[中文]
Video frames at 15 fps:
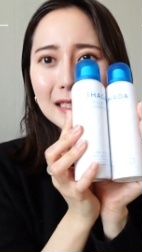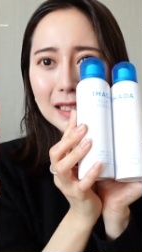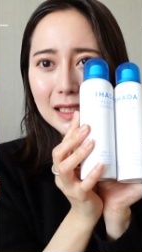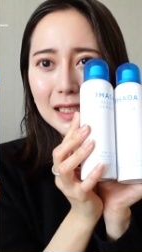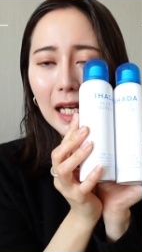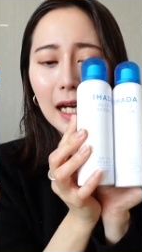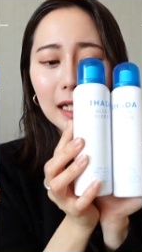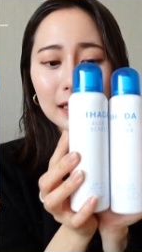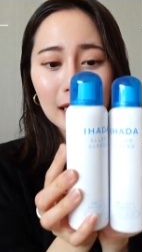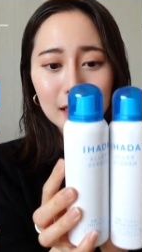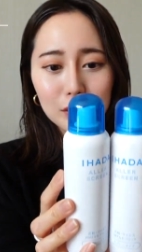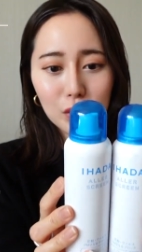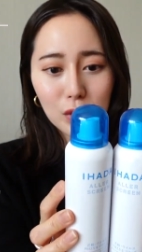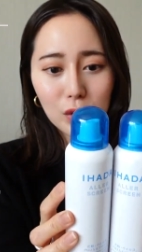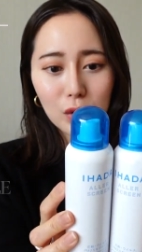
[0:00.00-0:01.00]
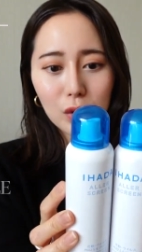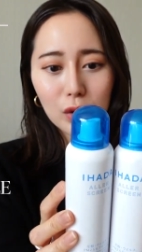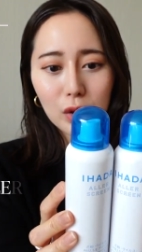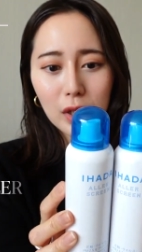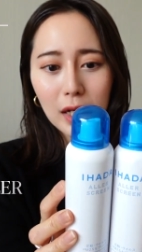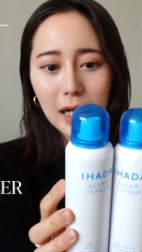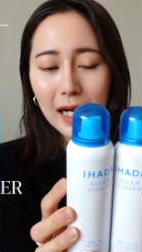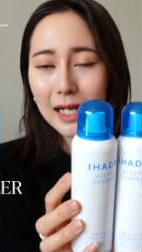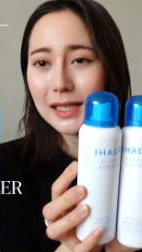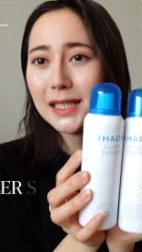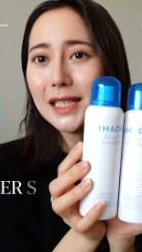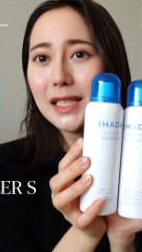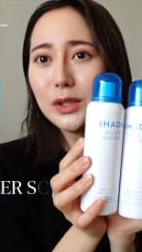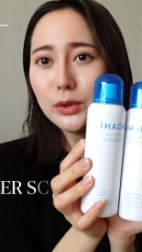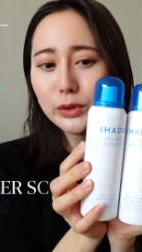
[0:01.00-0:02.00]
I H A D A
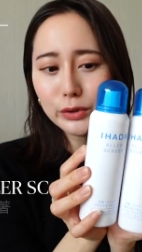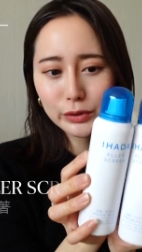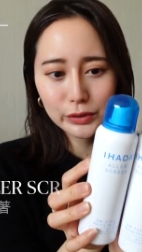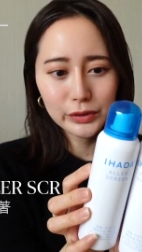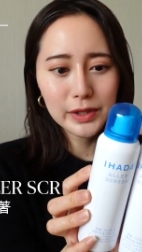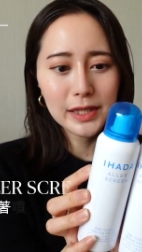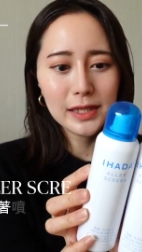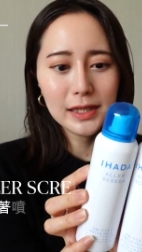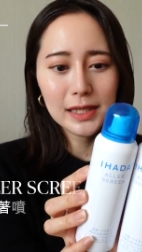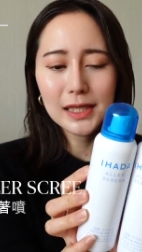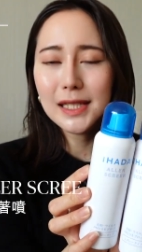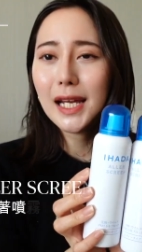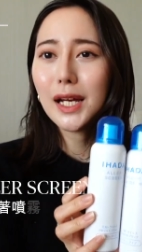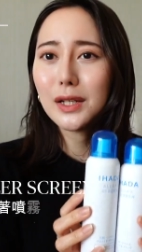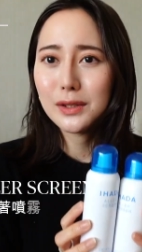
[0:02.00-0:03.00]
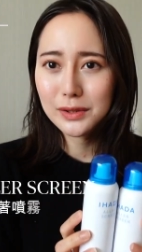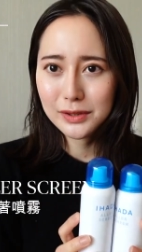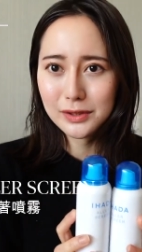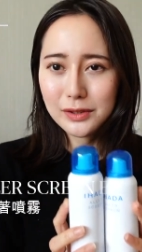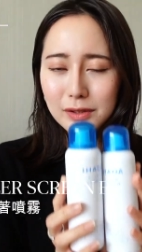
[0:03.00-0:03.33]
ALLER SCREEN E X，